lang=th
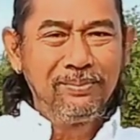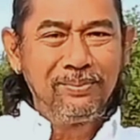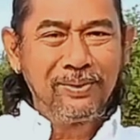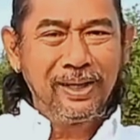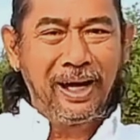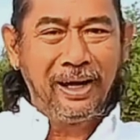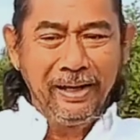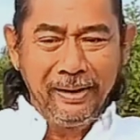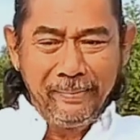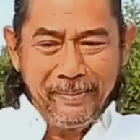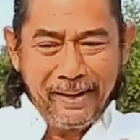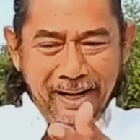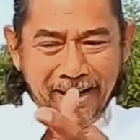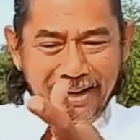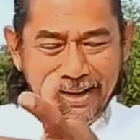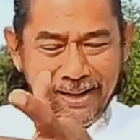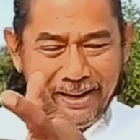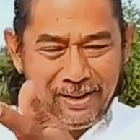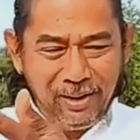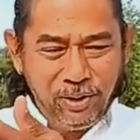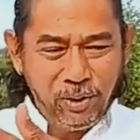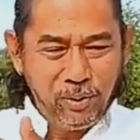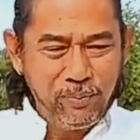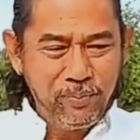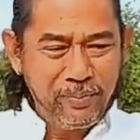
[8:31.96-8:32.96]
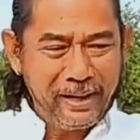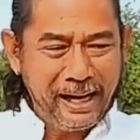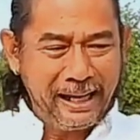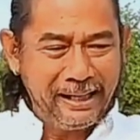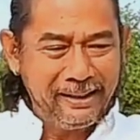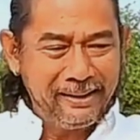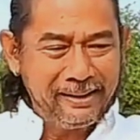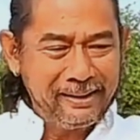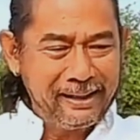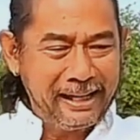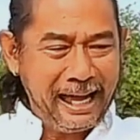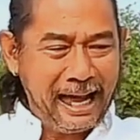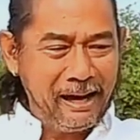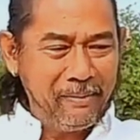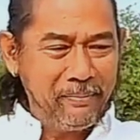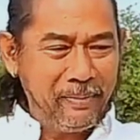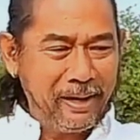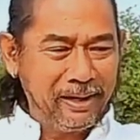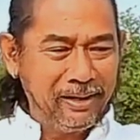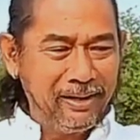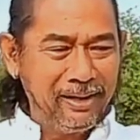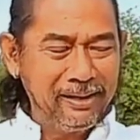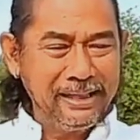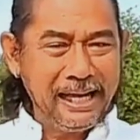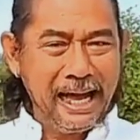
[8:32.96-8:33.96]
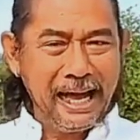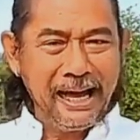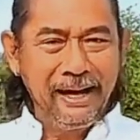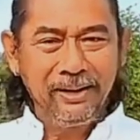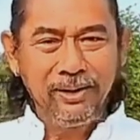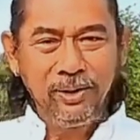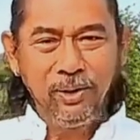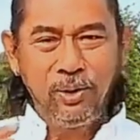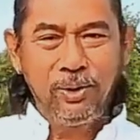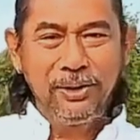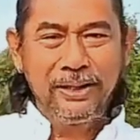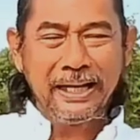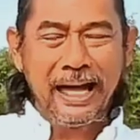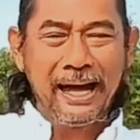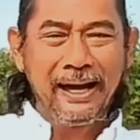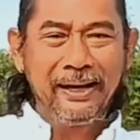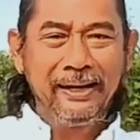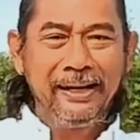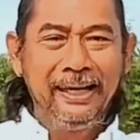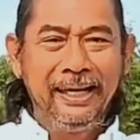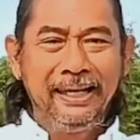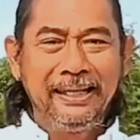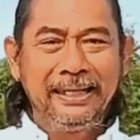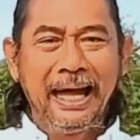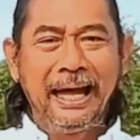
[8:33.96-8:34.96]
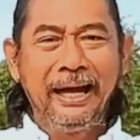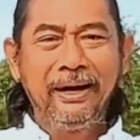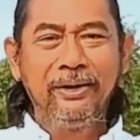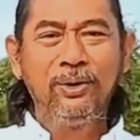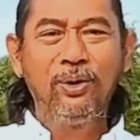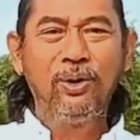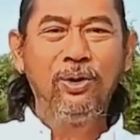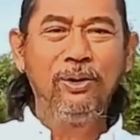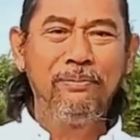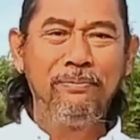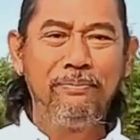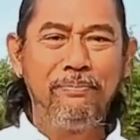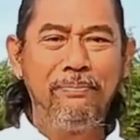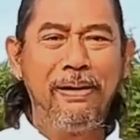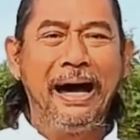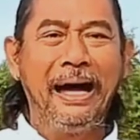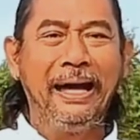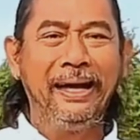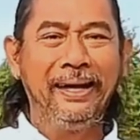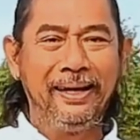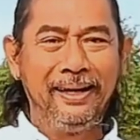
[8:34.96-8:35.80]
เข้าใจไหมรวมกัน แก๊งมันก็แทงนู่นแทงนี่แทงนู่นไป